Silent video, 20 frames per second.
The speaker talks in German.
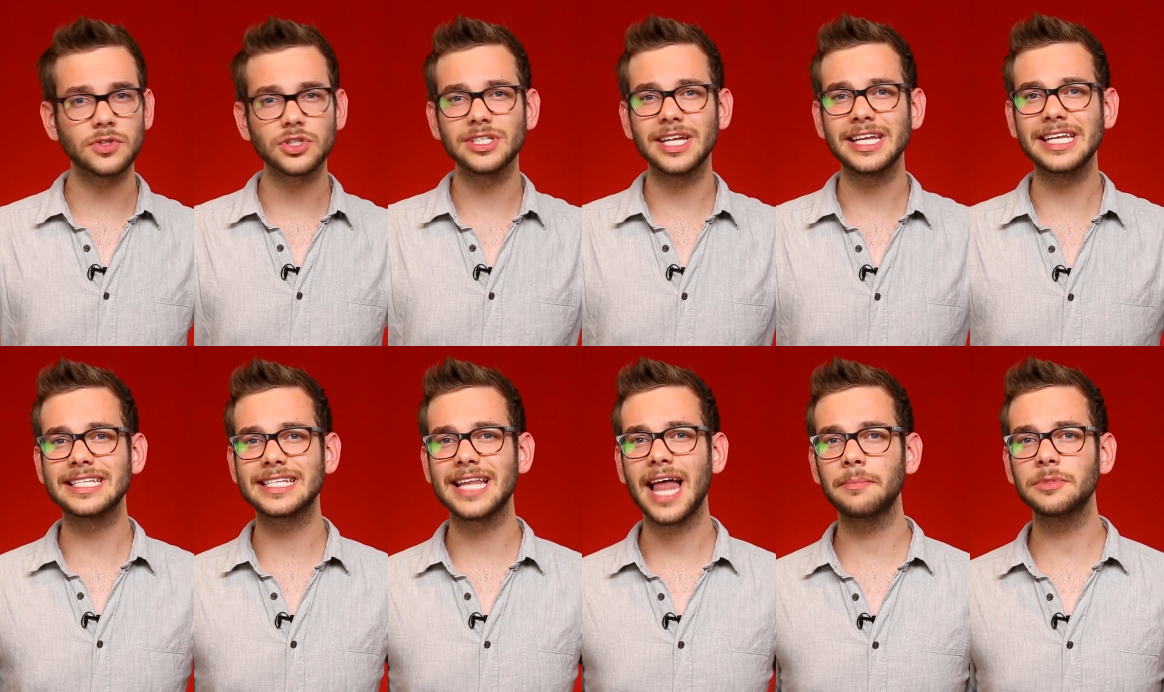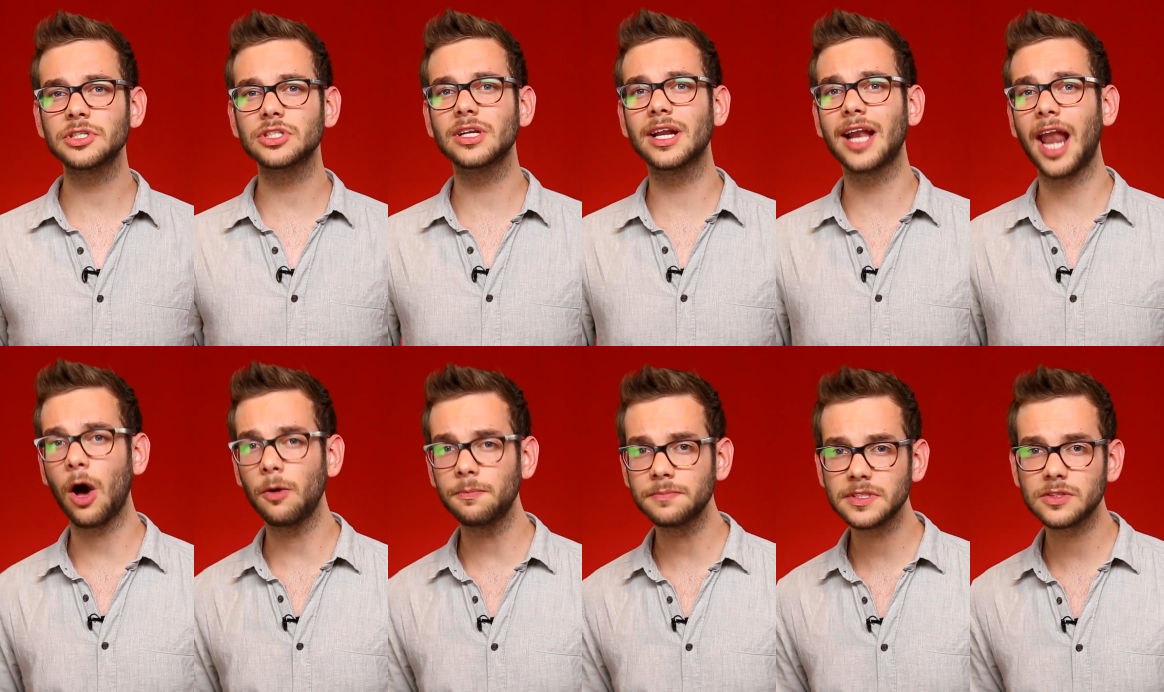zwischen den islamischen
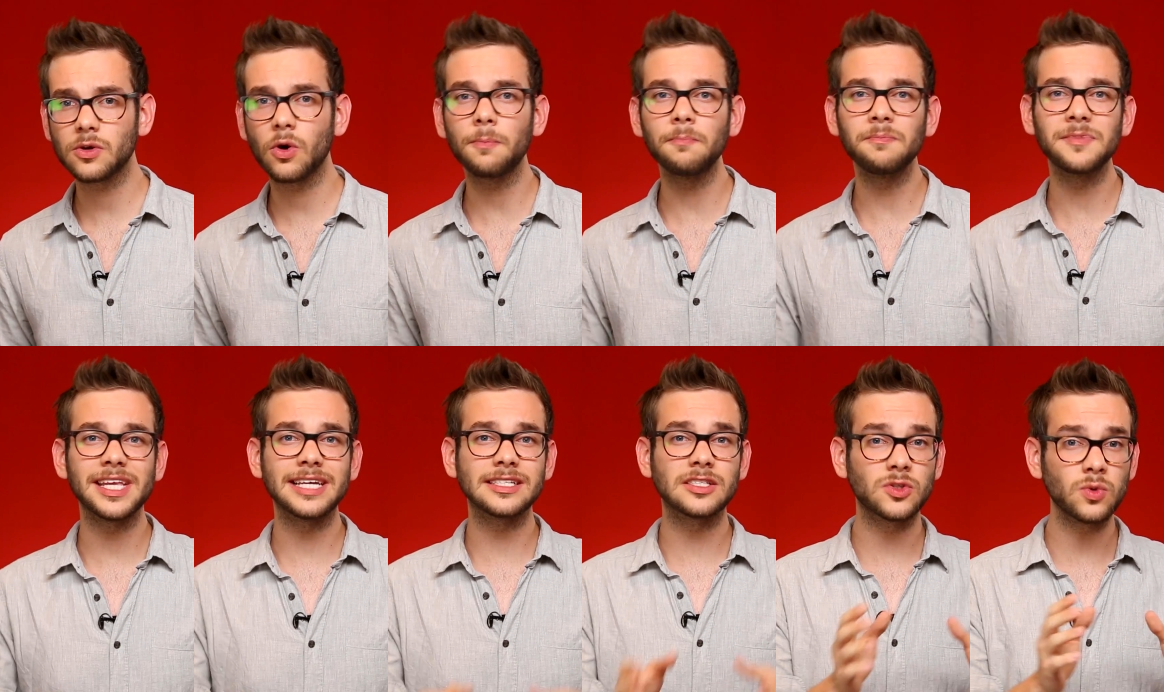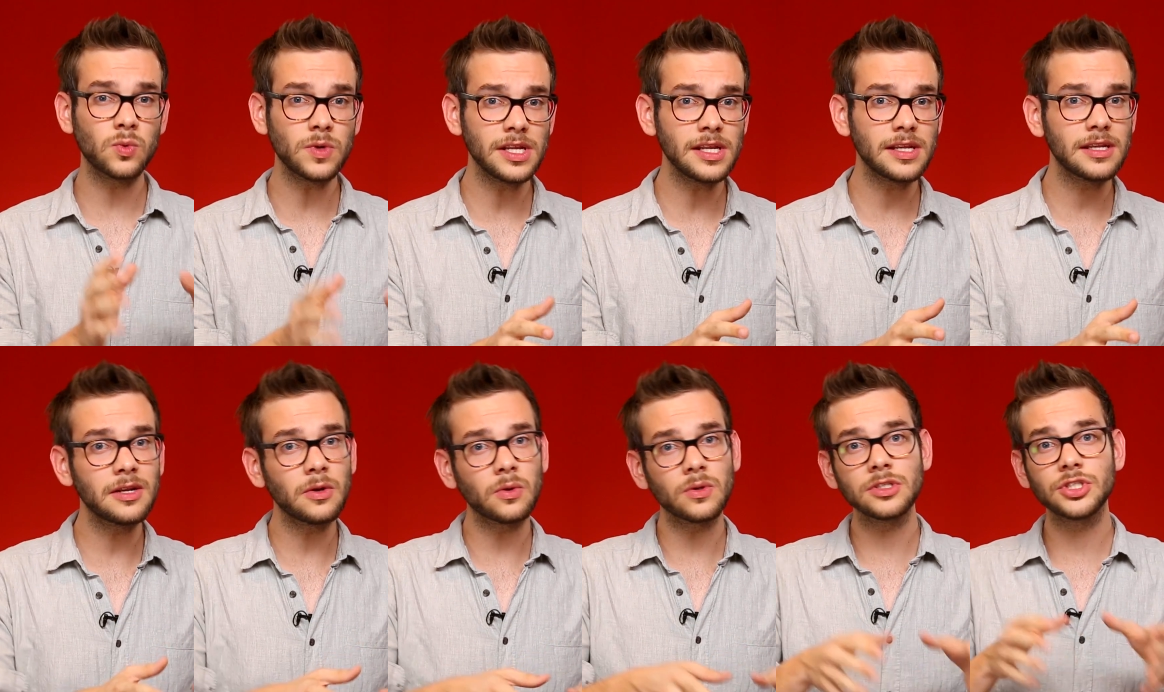Glaubensgruppen der
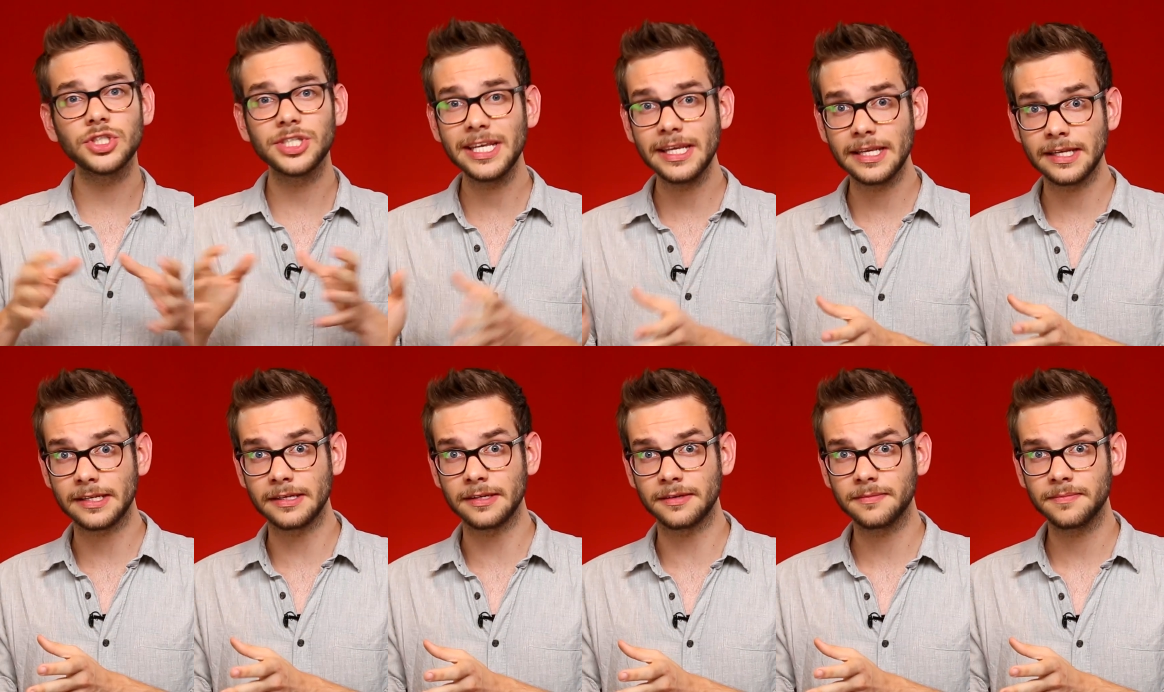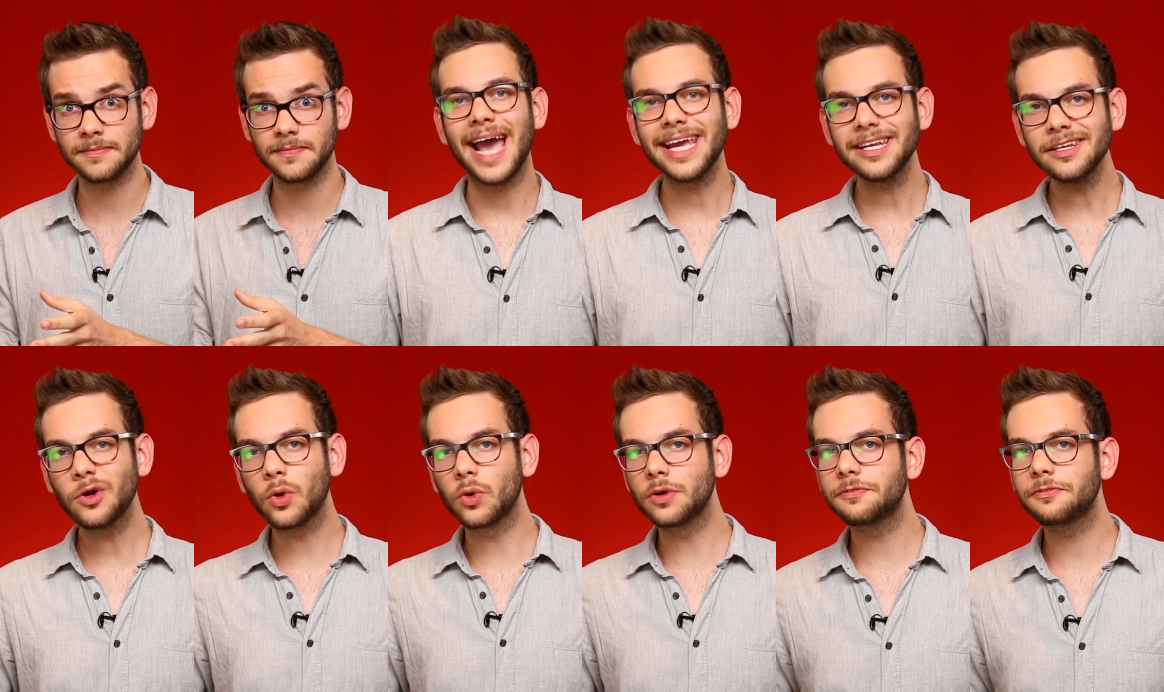Sunniten und Schiiten.
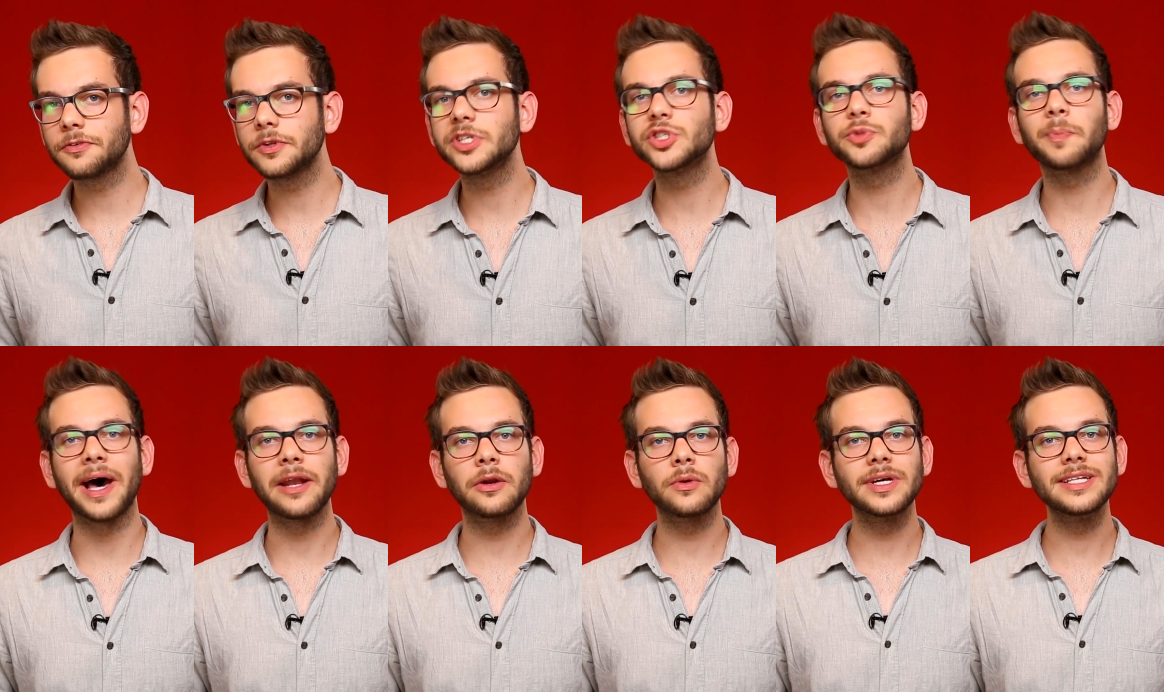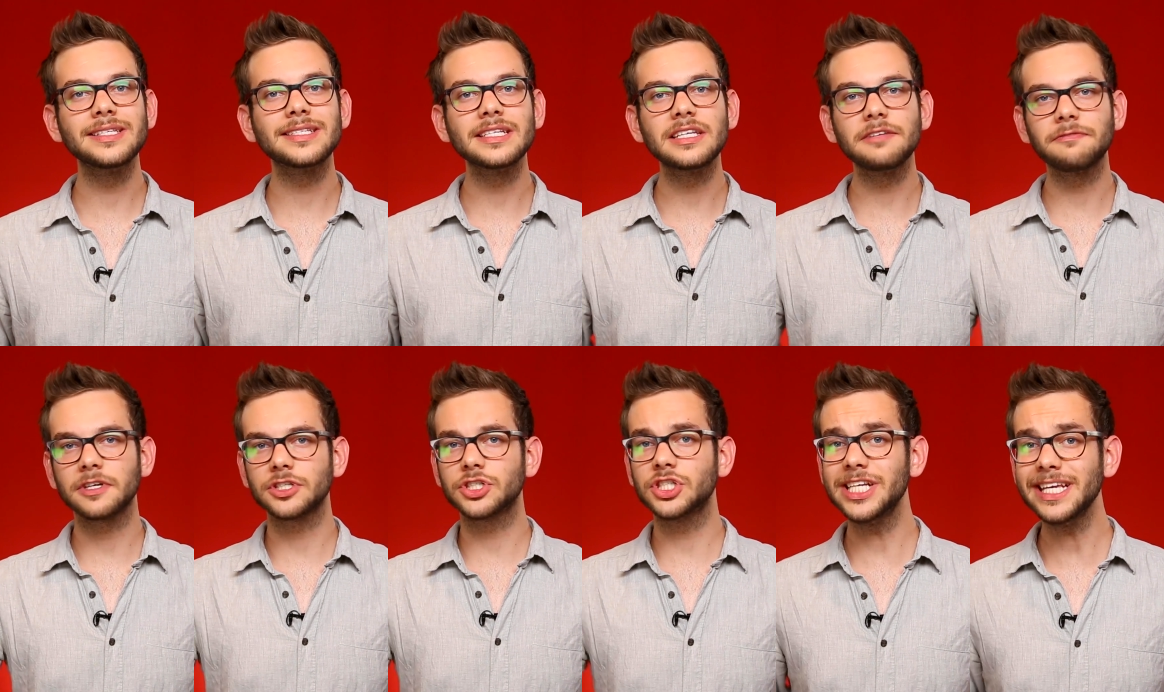Ein Grund für die Spannungen sind die
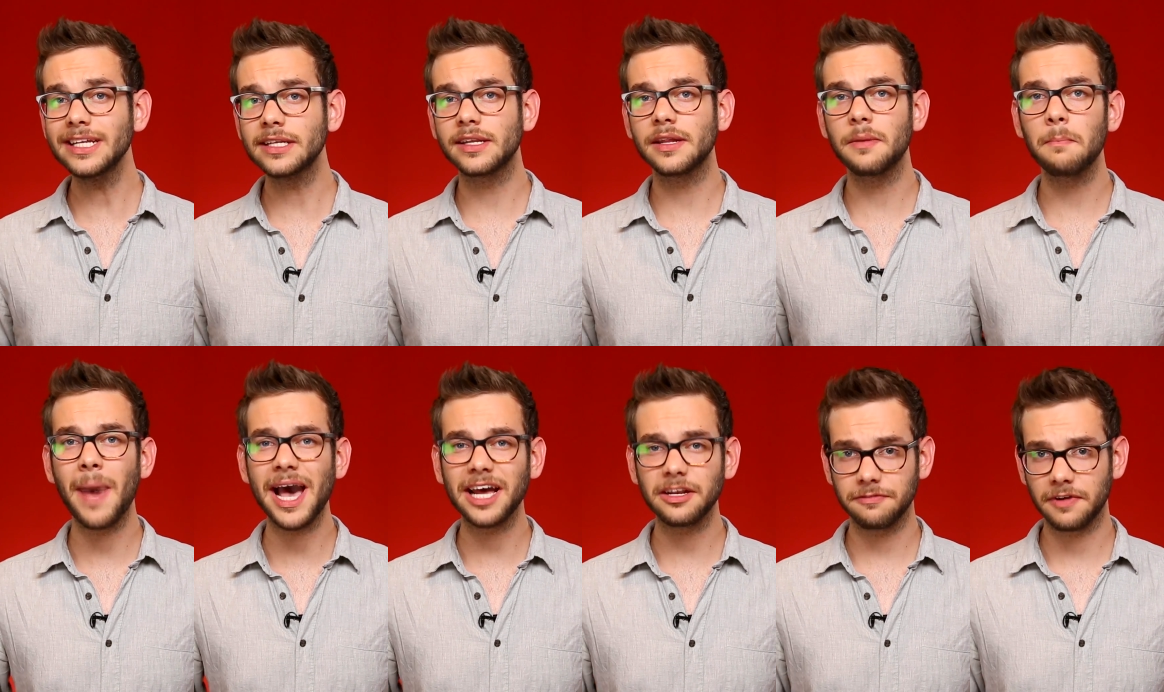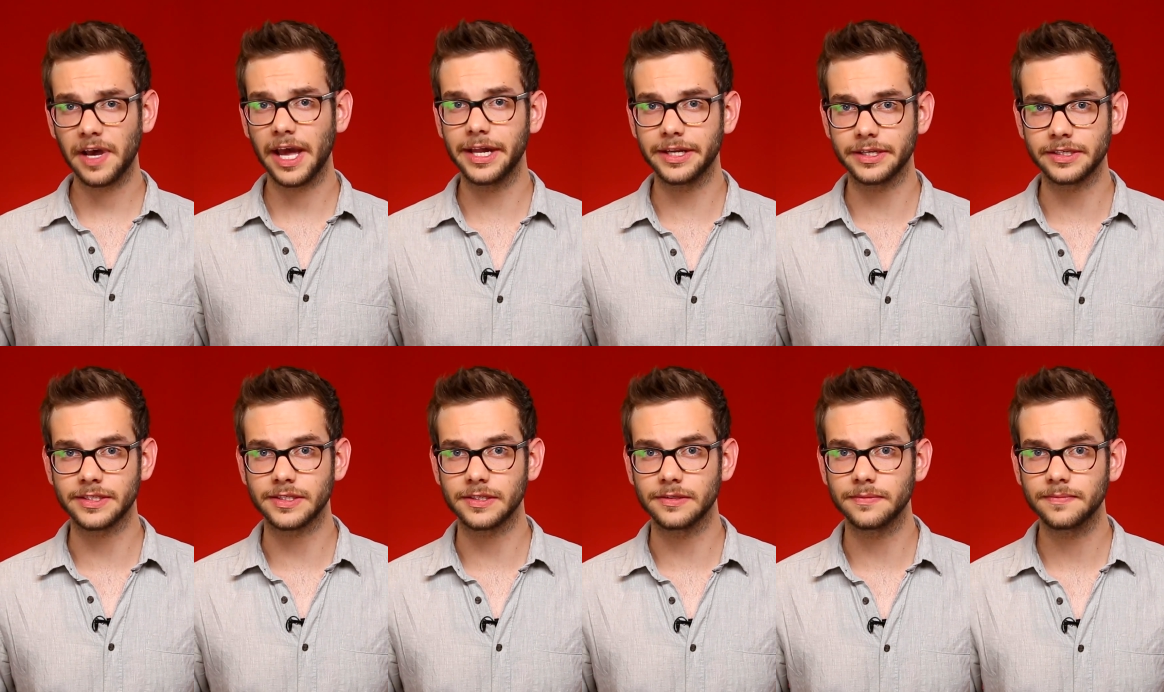verschiedenen
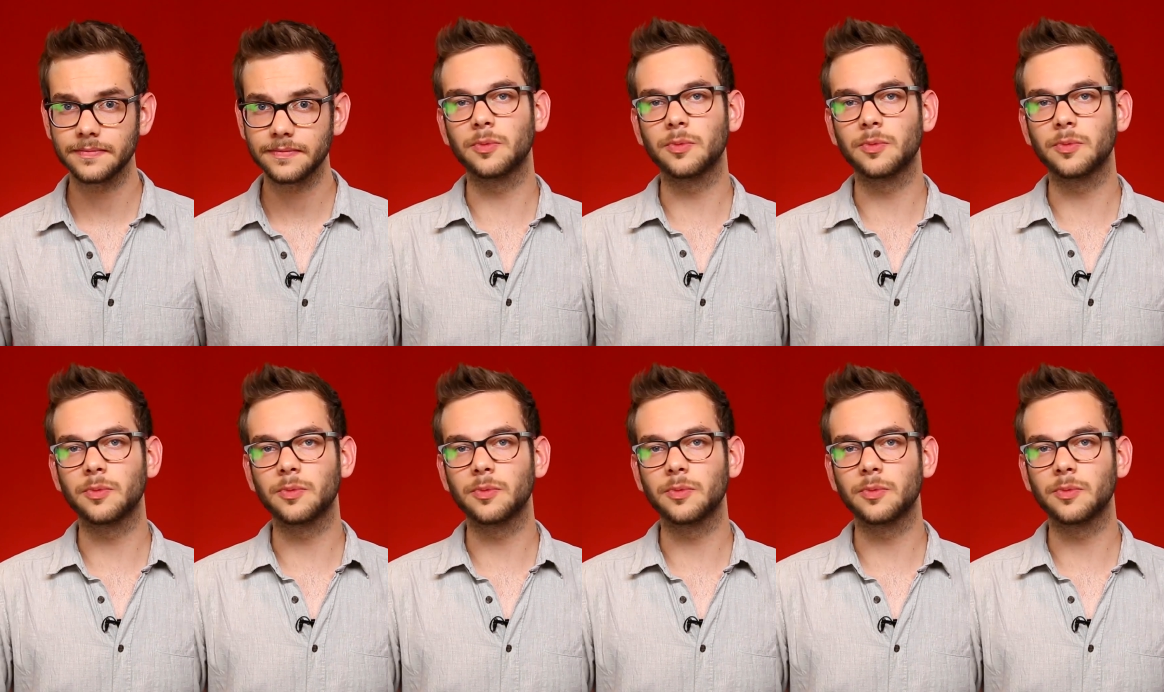Machtverhältnisse.